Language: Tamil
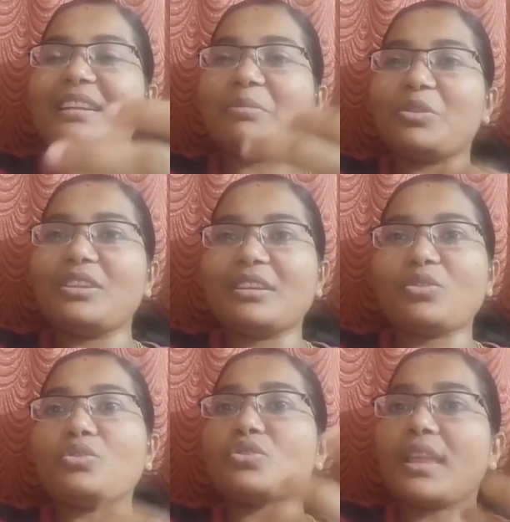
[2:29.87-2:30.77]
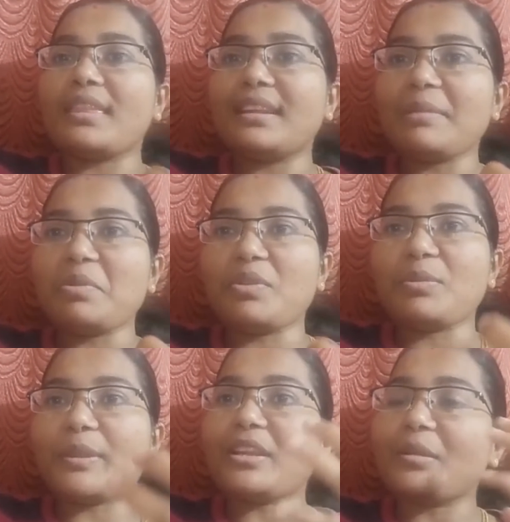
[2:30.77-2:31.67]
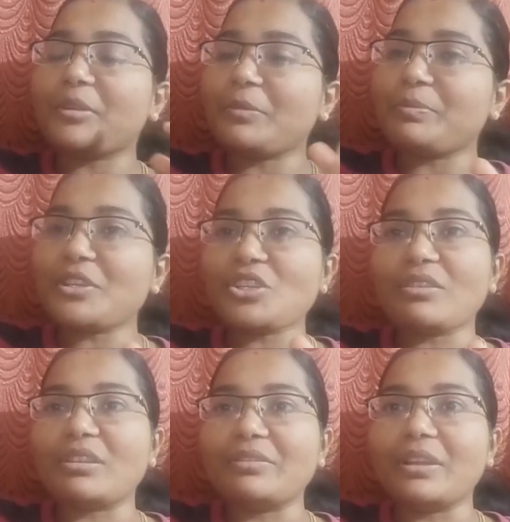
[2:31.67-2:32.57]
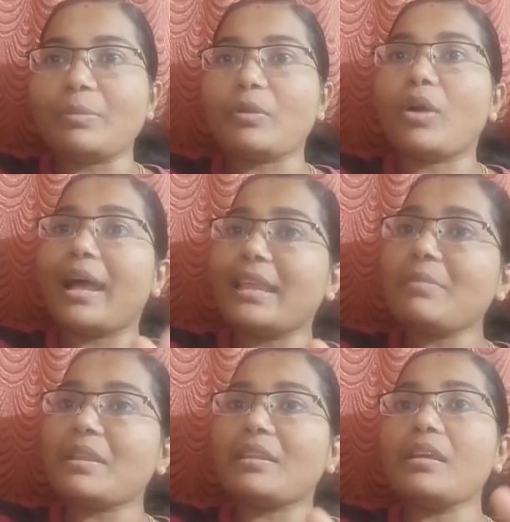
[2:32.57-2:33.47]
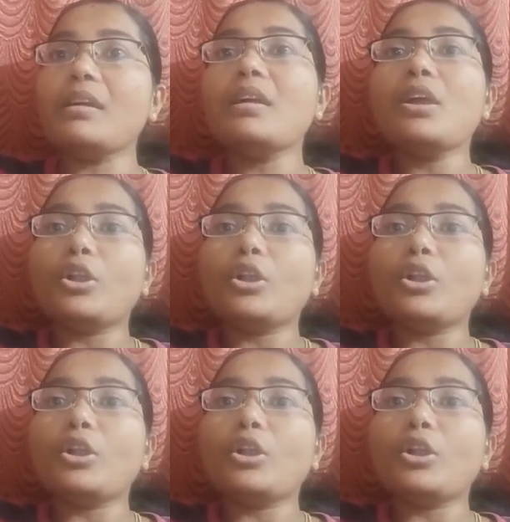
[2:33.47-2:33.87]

நம்ம வந்து இருக்கோம் ஸோ அந்த டைமில் வந்து பார்த்தோம்னா நம்ம டிப்ரெஷனை வந்து ஃபீல் பண்ணுவோம் அதே மாதிரி தான்